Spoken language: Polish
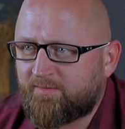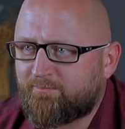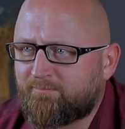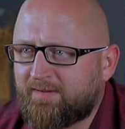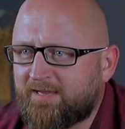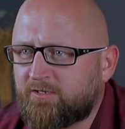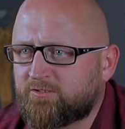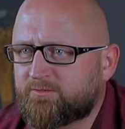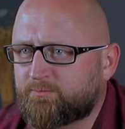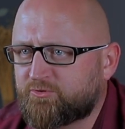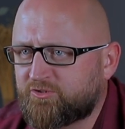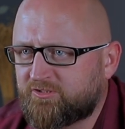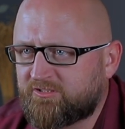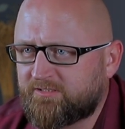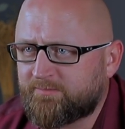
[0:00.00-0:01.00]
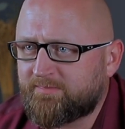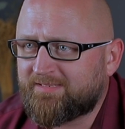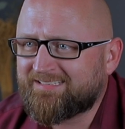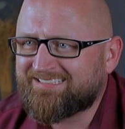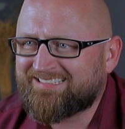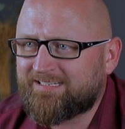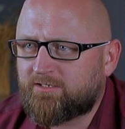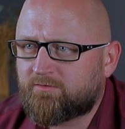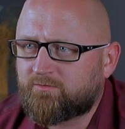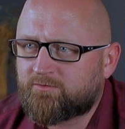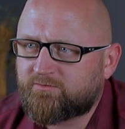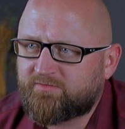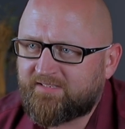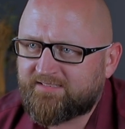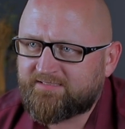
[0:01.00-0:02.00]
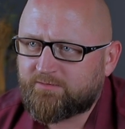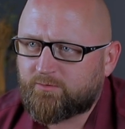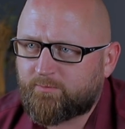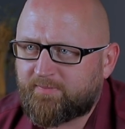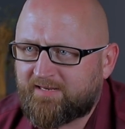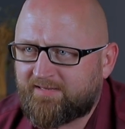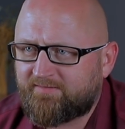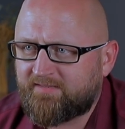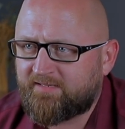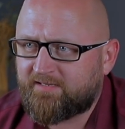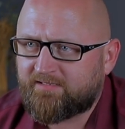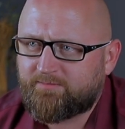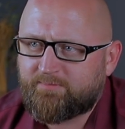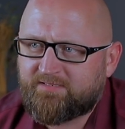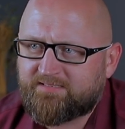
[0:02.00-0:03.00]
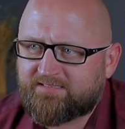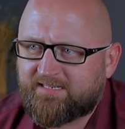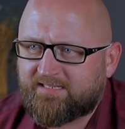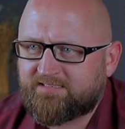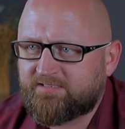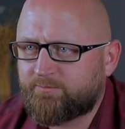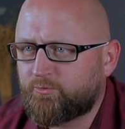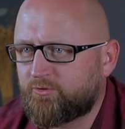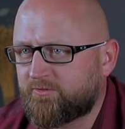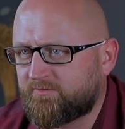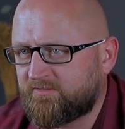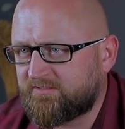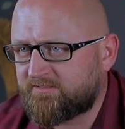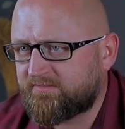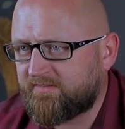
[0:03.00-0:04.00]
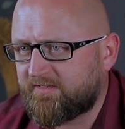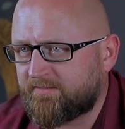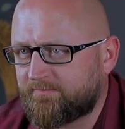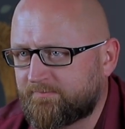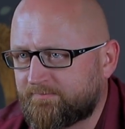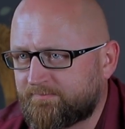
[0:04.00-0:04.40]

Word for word: mając przy tym zerową wiedzę o prawie, administracji, budownictwie.